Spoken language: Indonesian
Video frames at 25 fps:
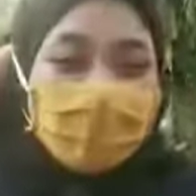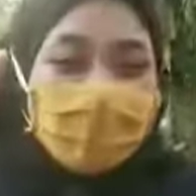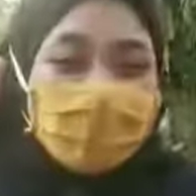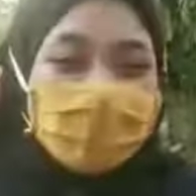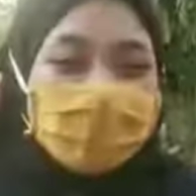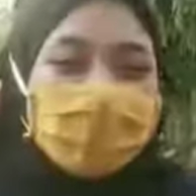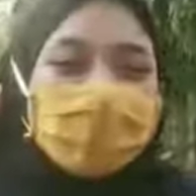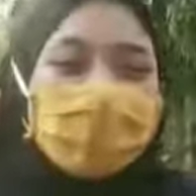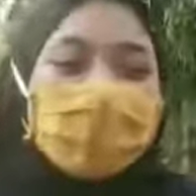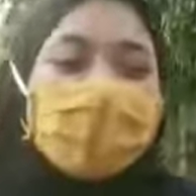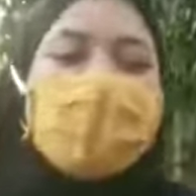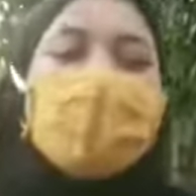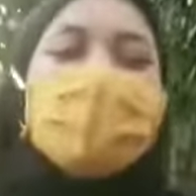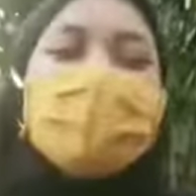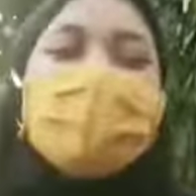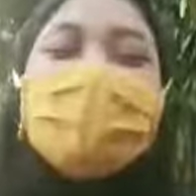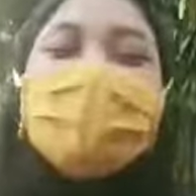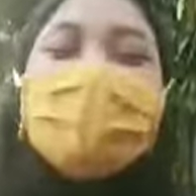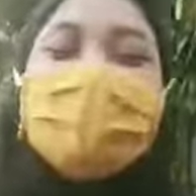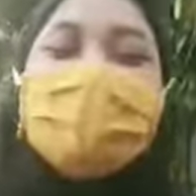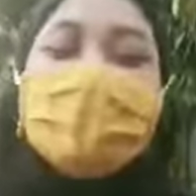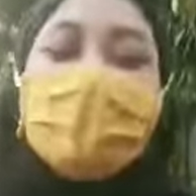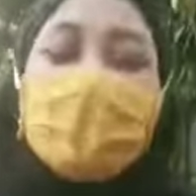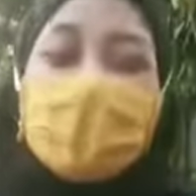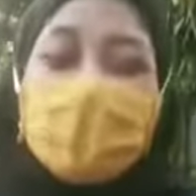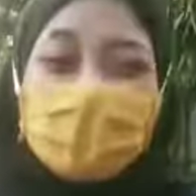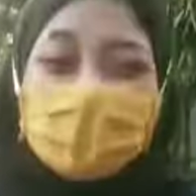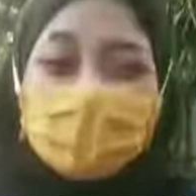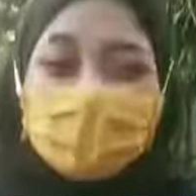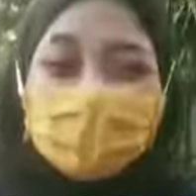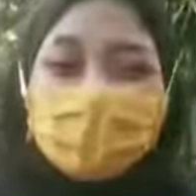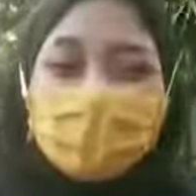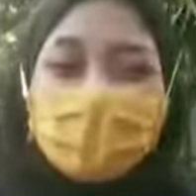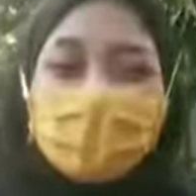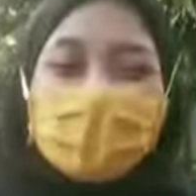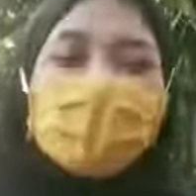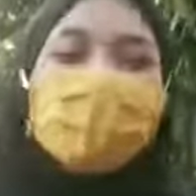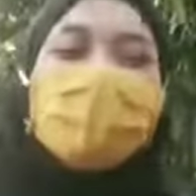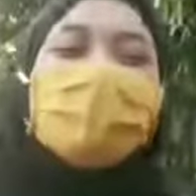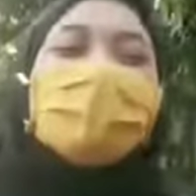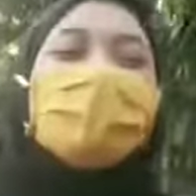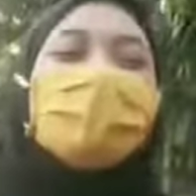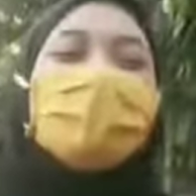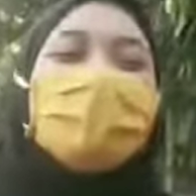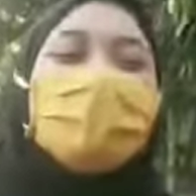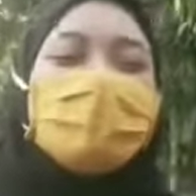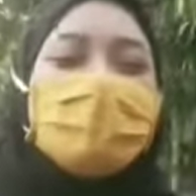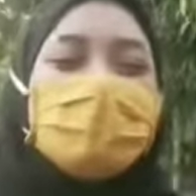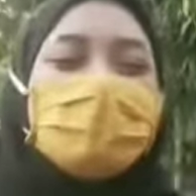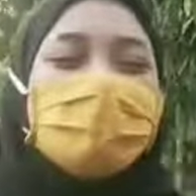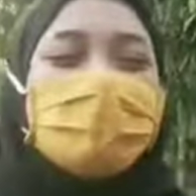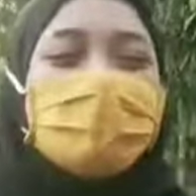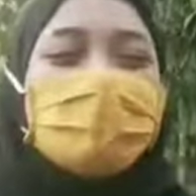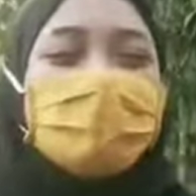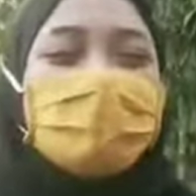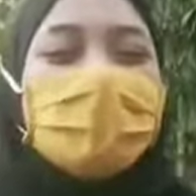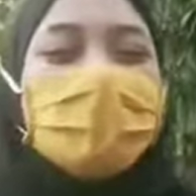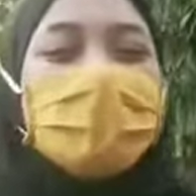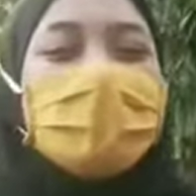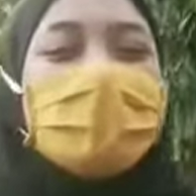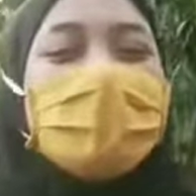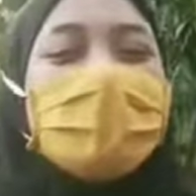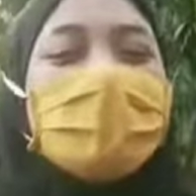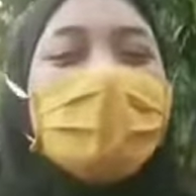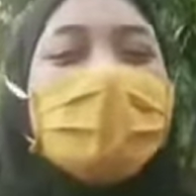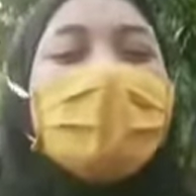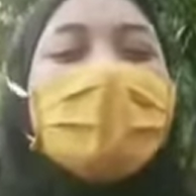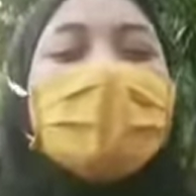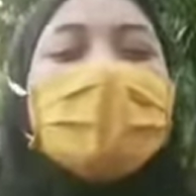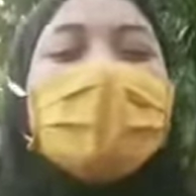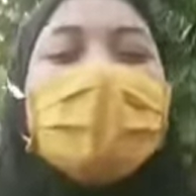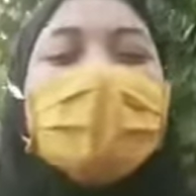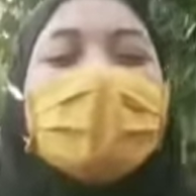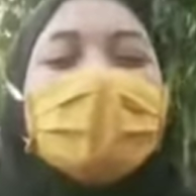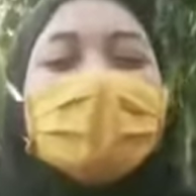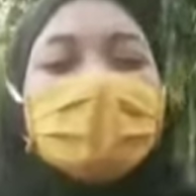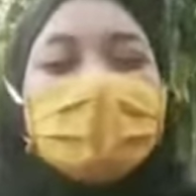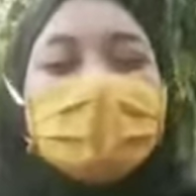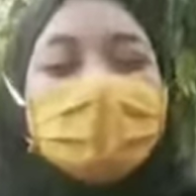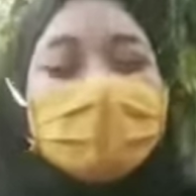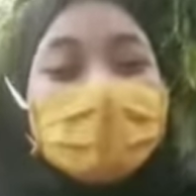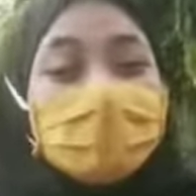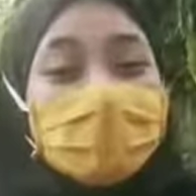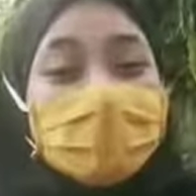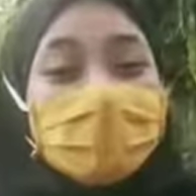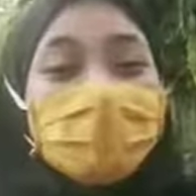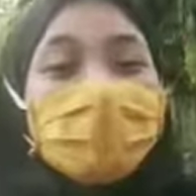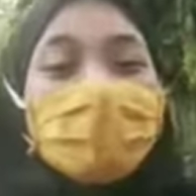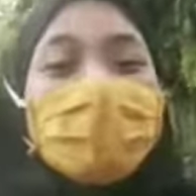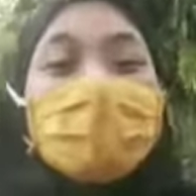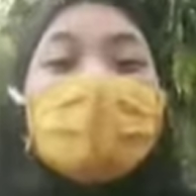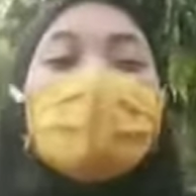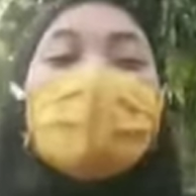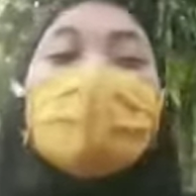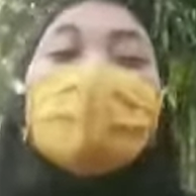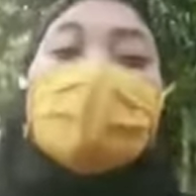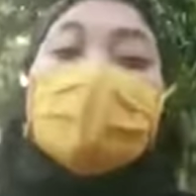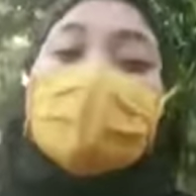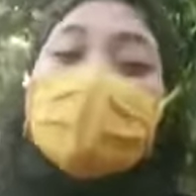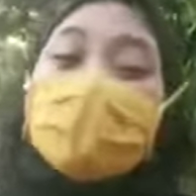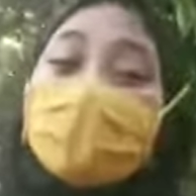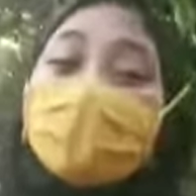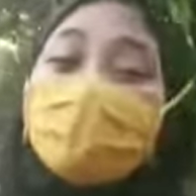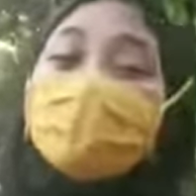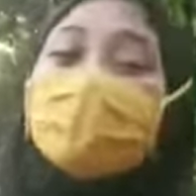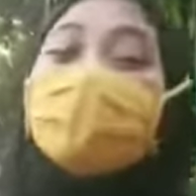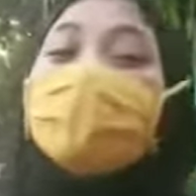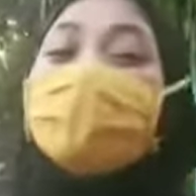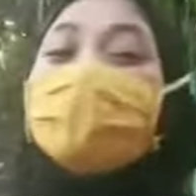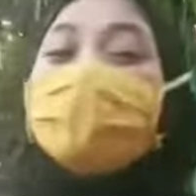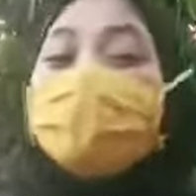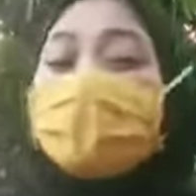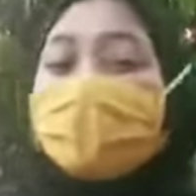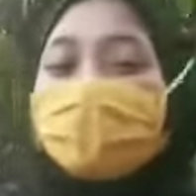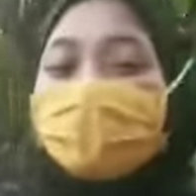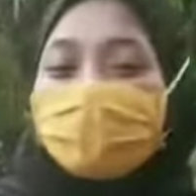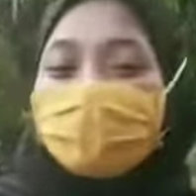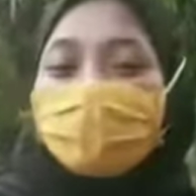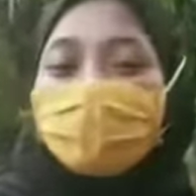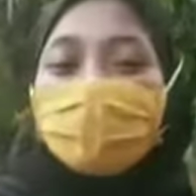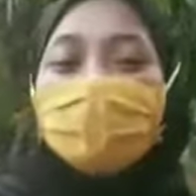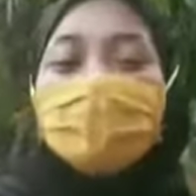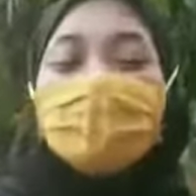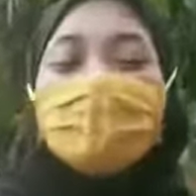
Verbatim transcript: Oke guys, dirgahayu ya untuk kota Probolinggo yang ke-661.